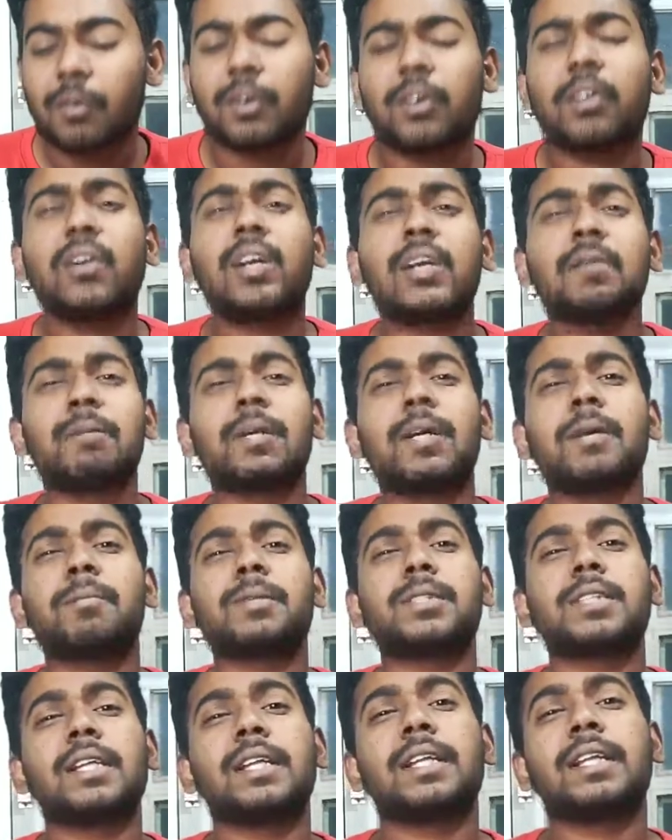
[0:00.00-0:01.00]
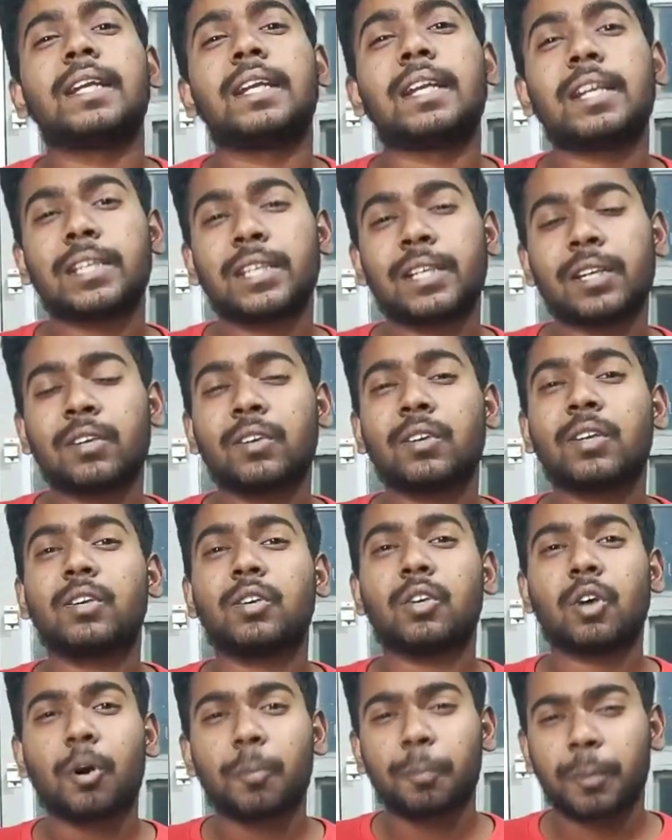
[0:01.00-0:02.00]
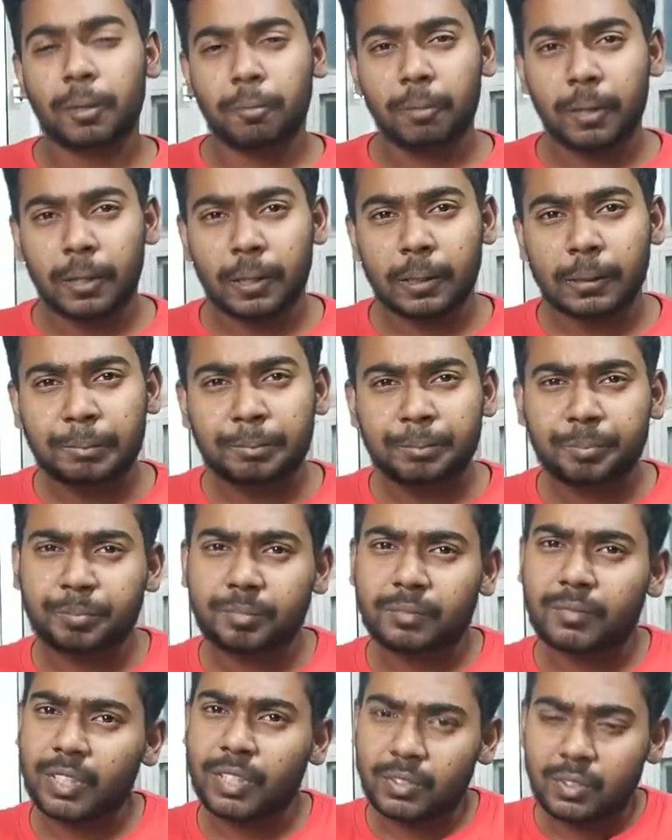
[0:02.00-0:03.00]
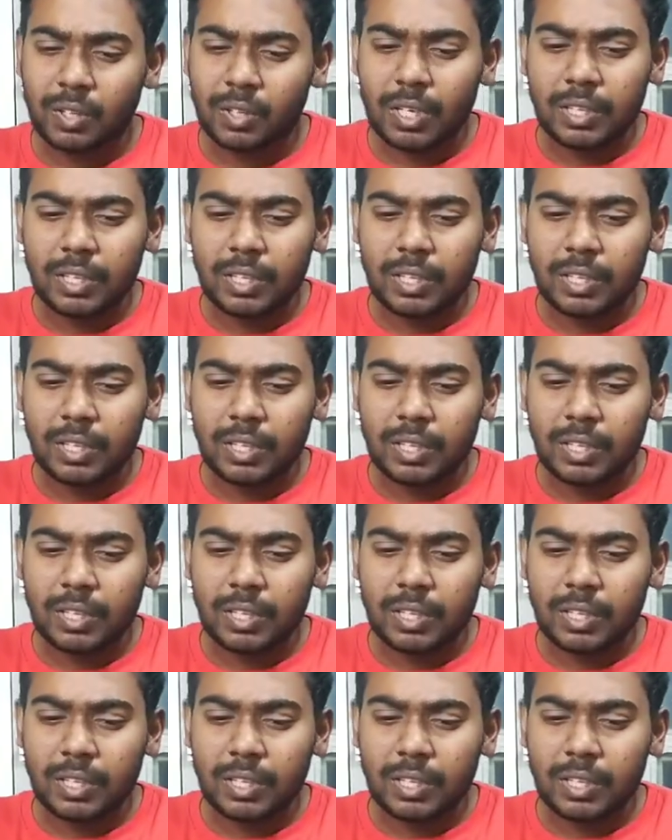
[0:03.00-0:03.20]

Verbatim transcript: వన్ నాట్ ఎయిట్ మెగాపిక్సెల్ ఇది ఇండస్ట్రీలోనే టాప్ అనమాట సో